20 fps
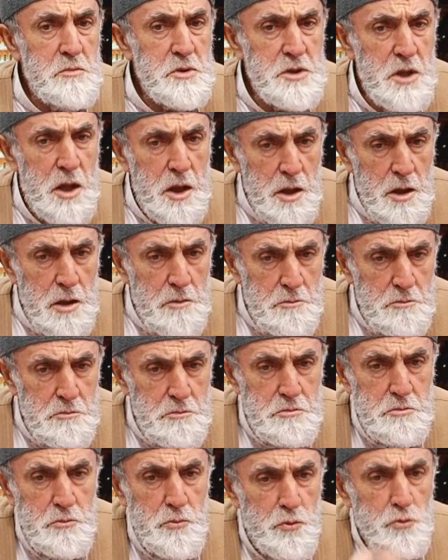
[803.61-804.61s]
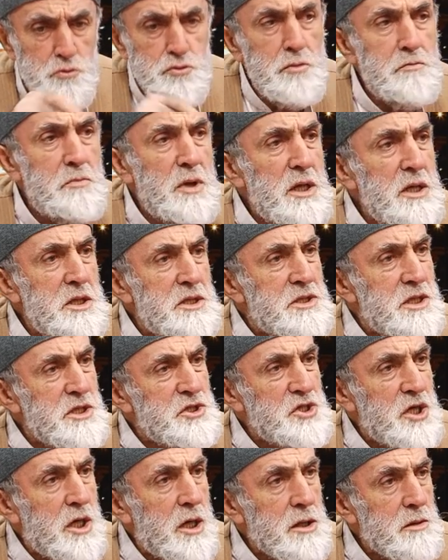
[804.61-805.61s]
bize uzun bir liste
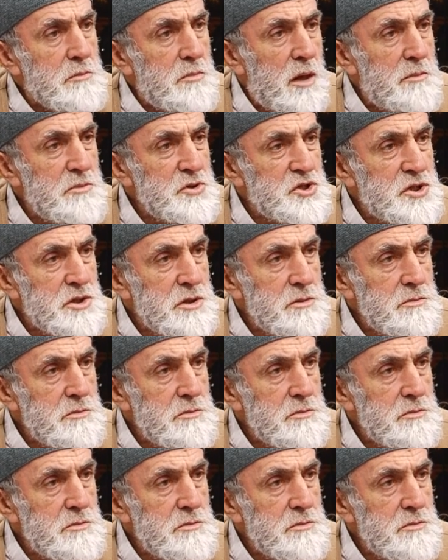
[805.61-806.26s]
çıkartmamış.